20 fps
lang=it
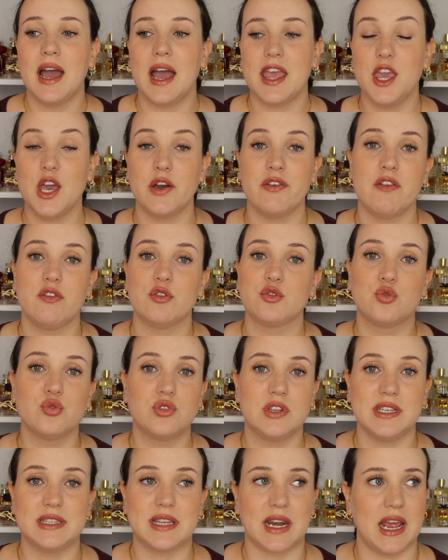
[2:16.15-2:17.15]
Io avevo
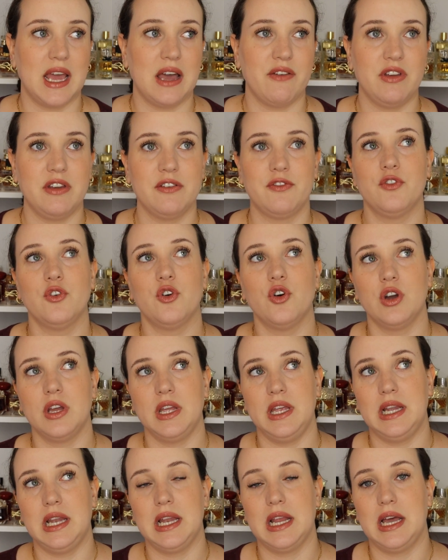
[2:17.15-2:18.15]
tutti e tre, avevo
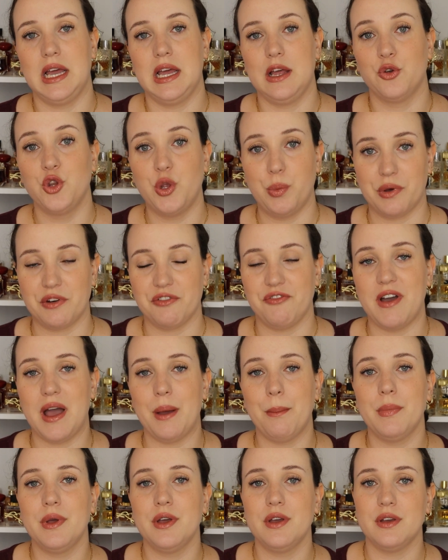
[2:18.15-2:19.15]
il Eau de
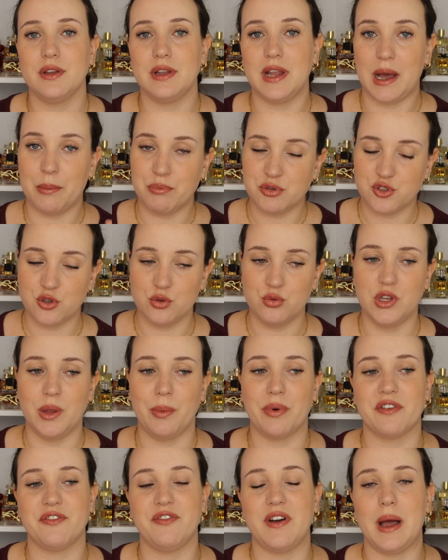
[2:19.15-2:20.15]
Parfum, Absolute de
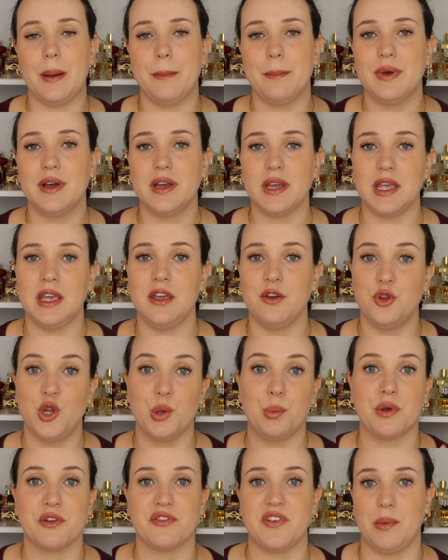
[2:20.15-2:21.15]
Parfum e Eau
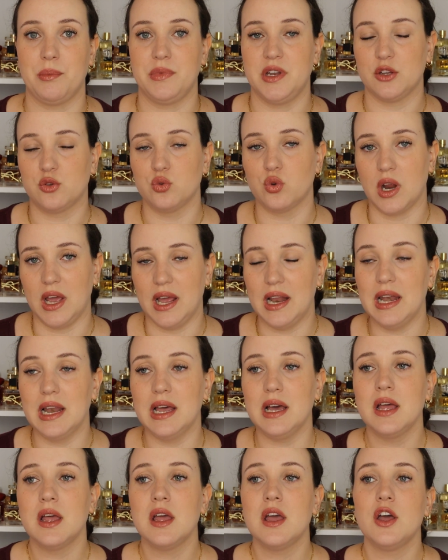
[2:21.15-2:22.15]
de Parfum
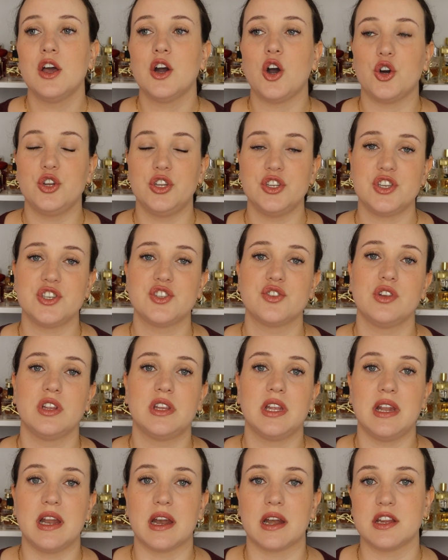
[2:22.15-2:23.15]
Naturelle ho deciso di
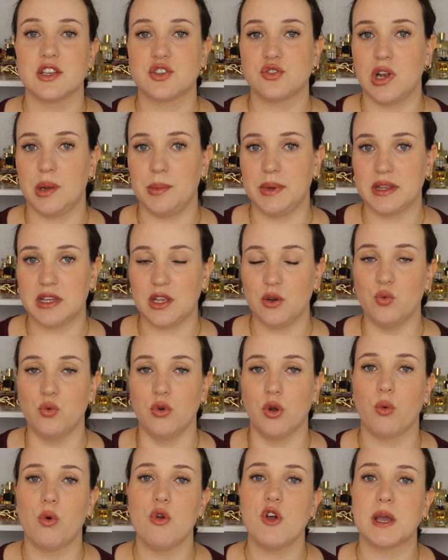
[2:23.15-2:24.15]
tenerne solamente
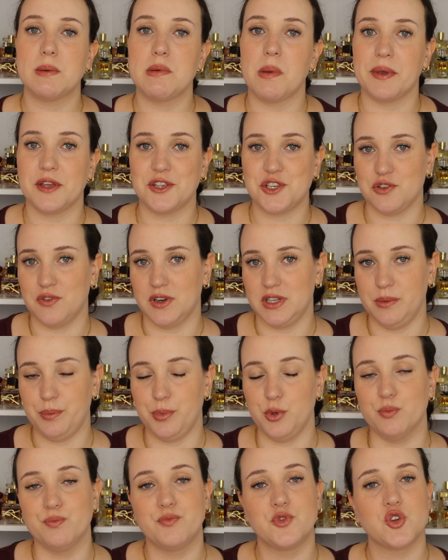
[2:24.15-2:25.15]
uno, quello che mi piaceva di
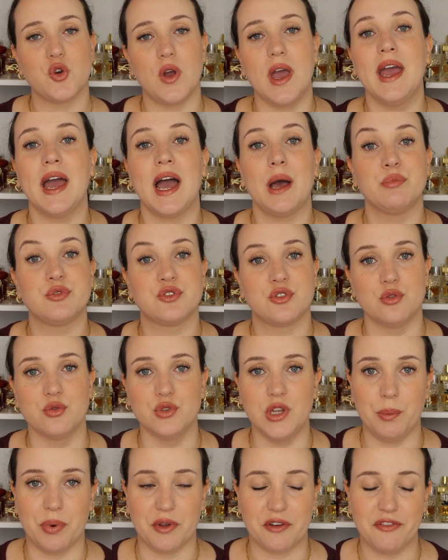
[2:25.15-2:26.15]
più, cioè
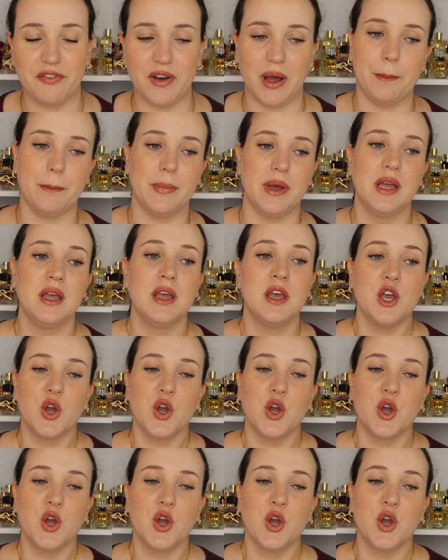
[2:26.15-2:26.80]
Absolute Parfum.